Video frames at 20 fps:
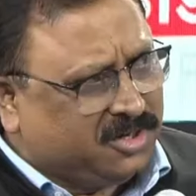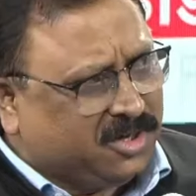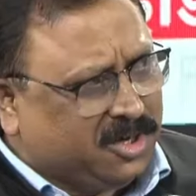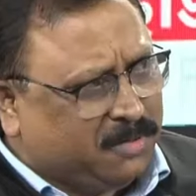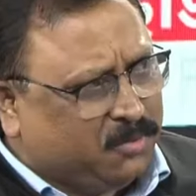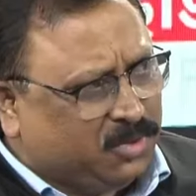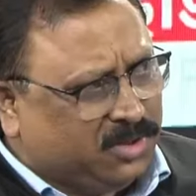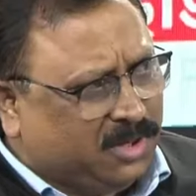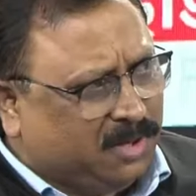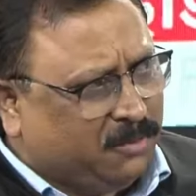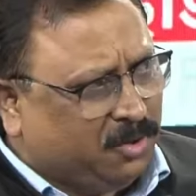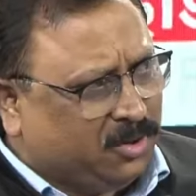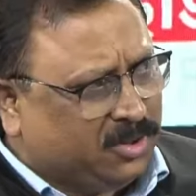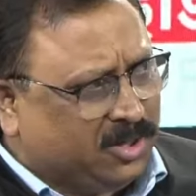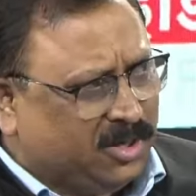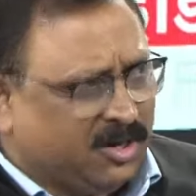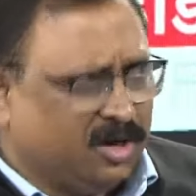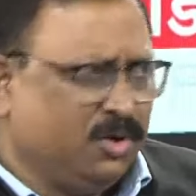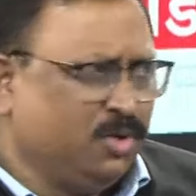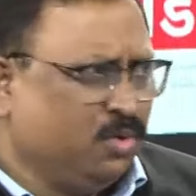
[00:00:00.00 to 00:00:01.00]
ही मुद्दा बहुत
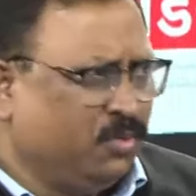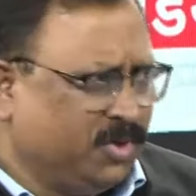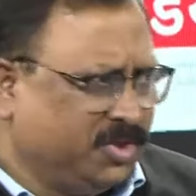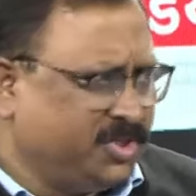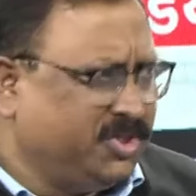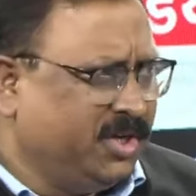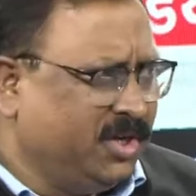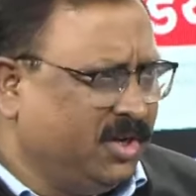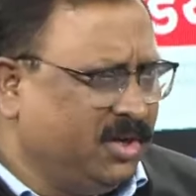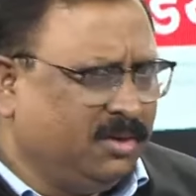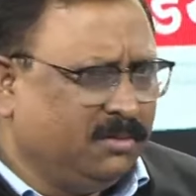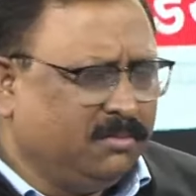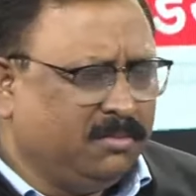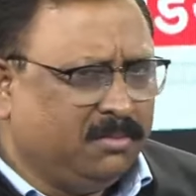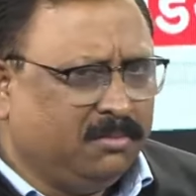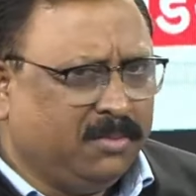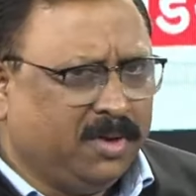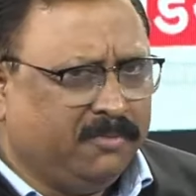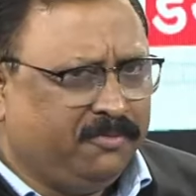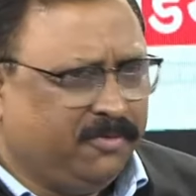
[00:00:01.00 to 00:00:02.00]
है कंट्रोवर्शियल है
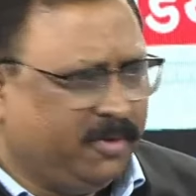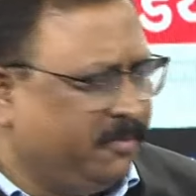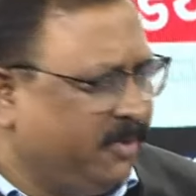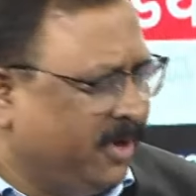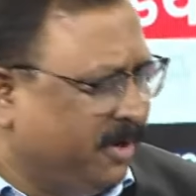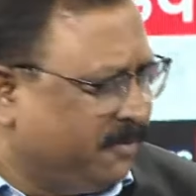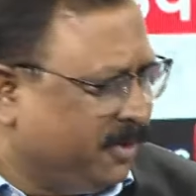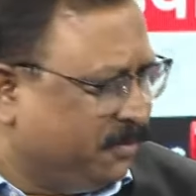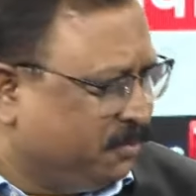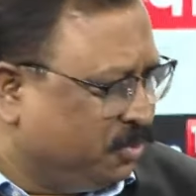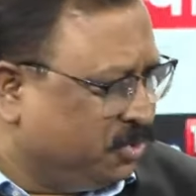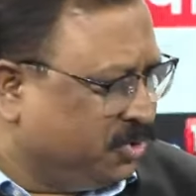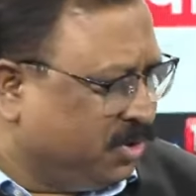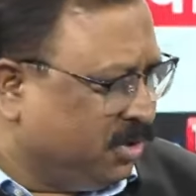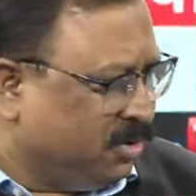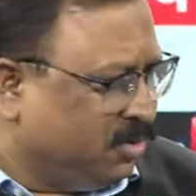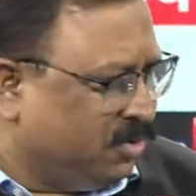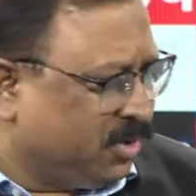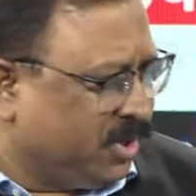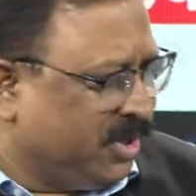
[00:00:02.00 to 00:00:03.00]
मैं फिर भी आपसे पूछ
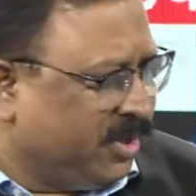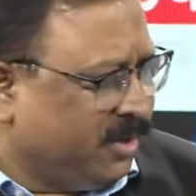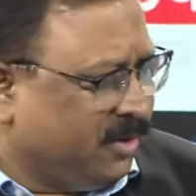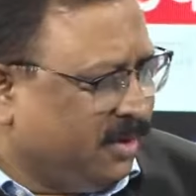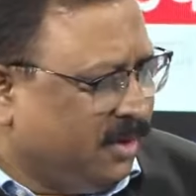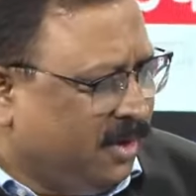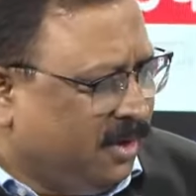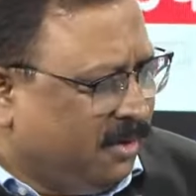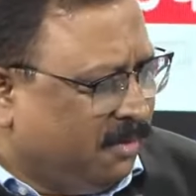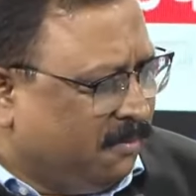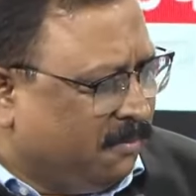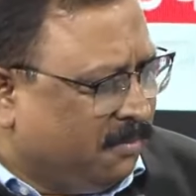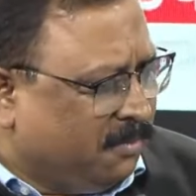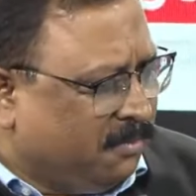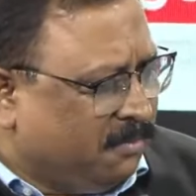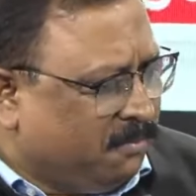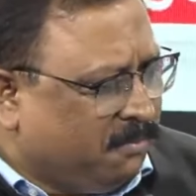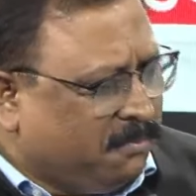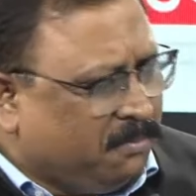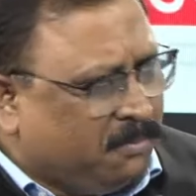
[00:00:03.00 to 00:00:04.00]
रहा हूँ कि
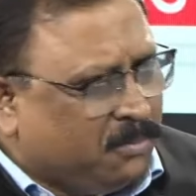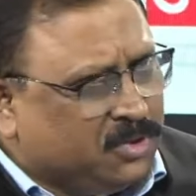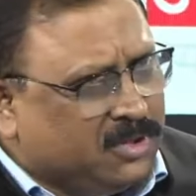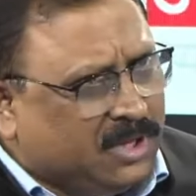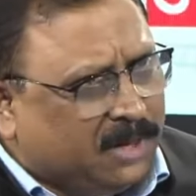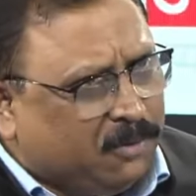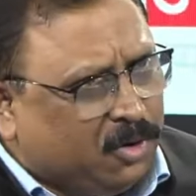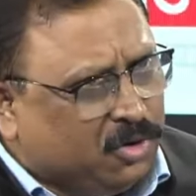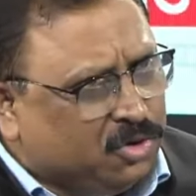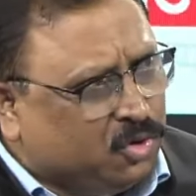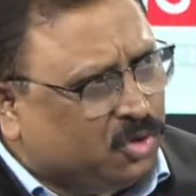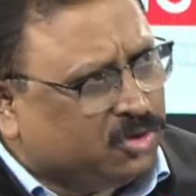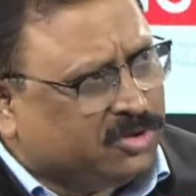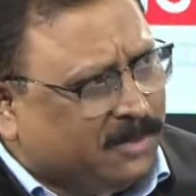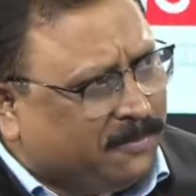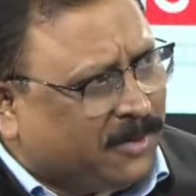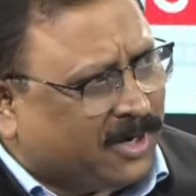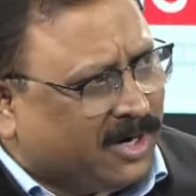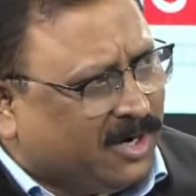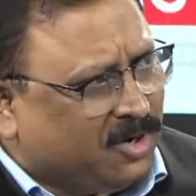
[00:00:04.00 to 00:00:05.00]
मुद्दा बहुत जोर
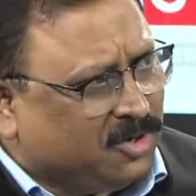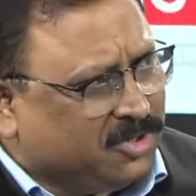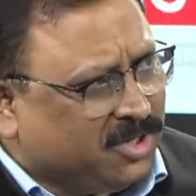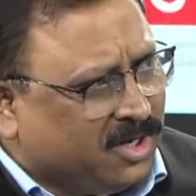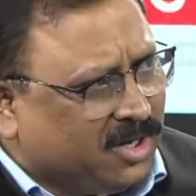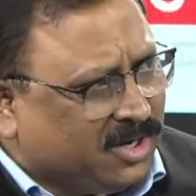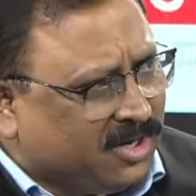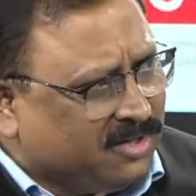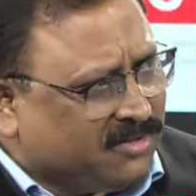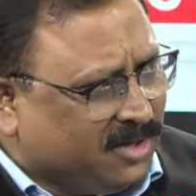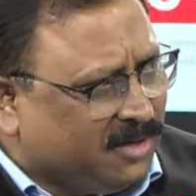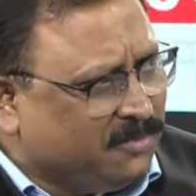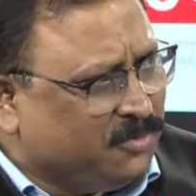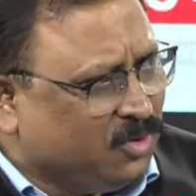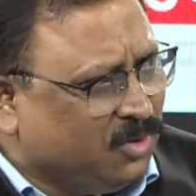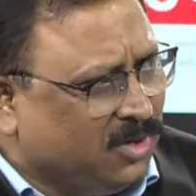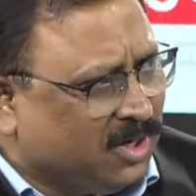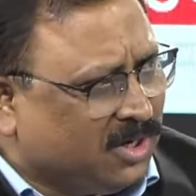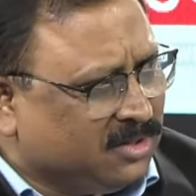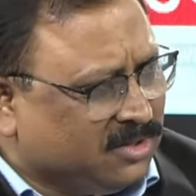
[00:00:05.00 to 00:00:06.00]
से पकड़ा और जरांगे साहब
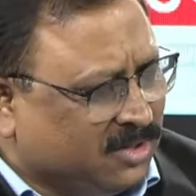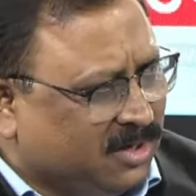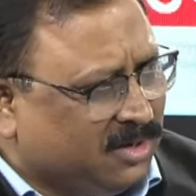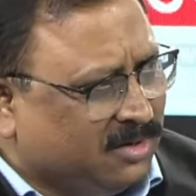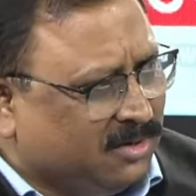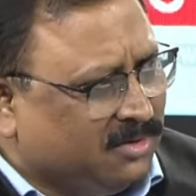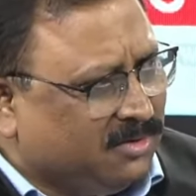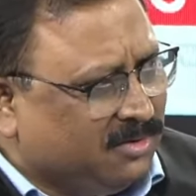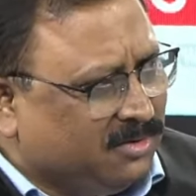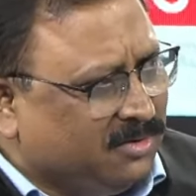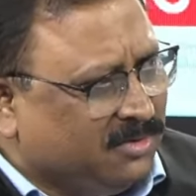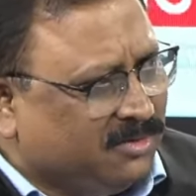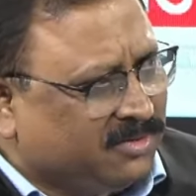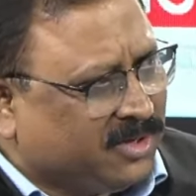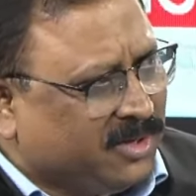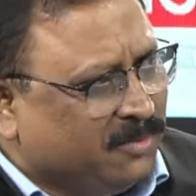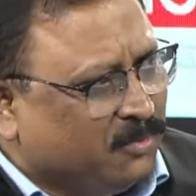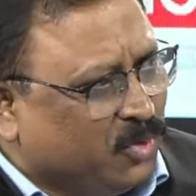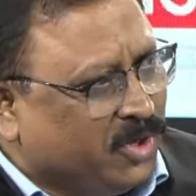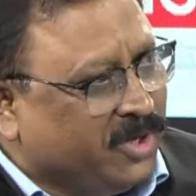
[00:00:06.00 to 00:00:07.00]
जो लगातार
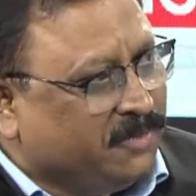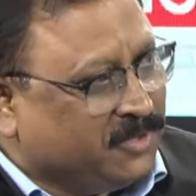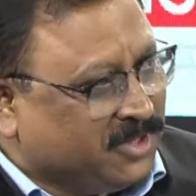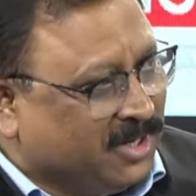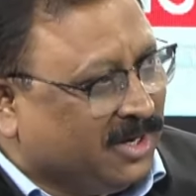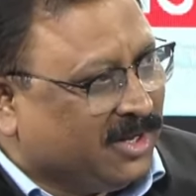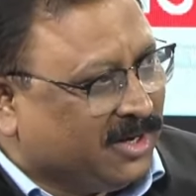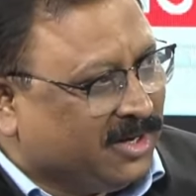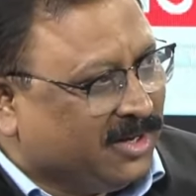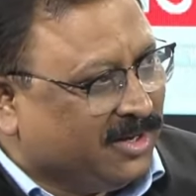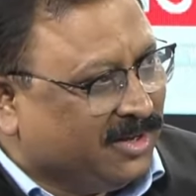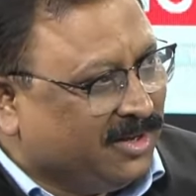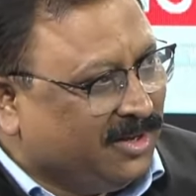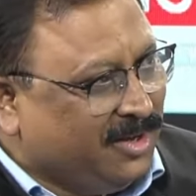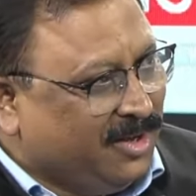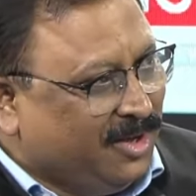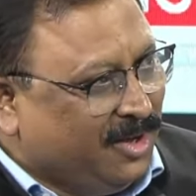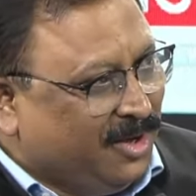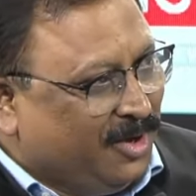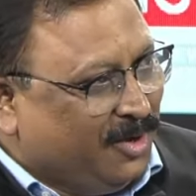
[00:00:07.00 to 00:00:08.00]
इसकी मुहिम चला रहे हैं
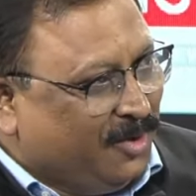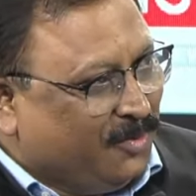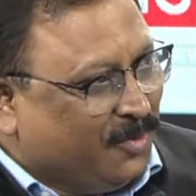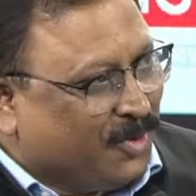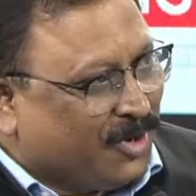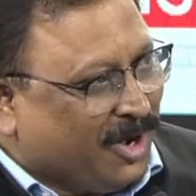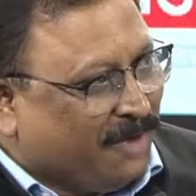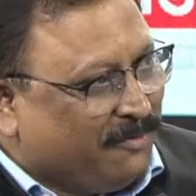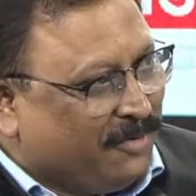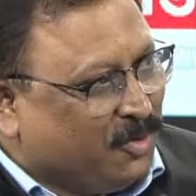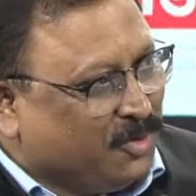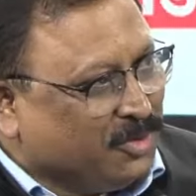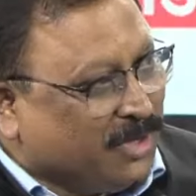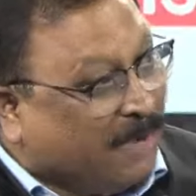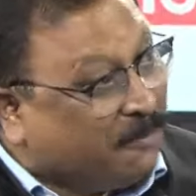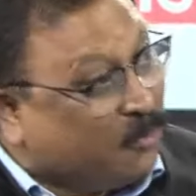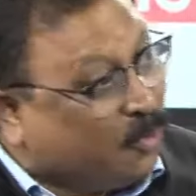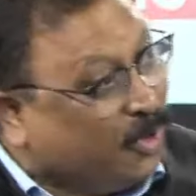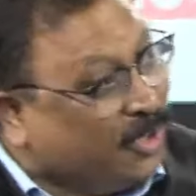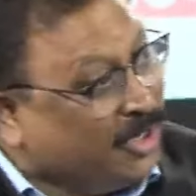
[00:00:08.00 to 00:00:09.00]
वो काफ़ी कुछ
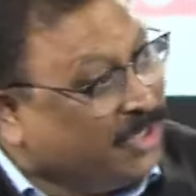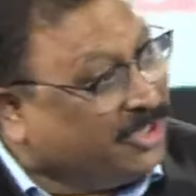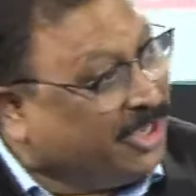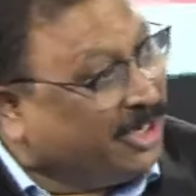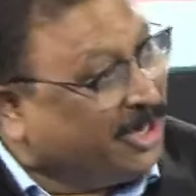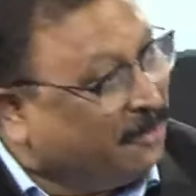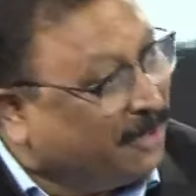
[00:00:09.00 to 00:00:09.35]
आपको ही निशाने पर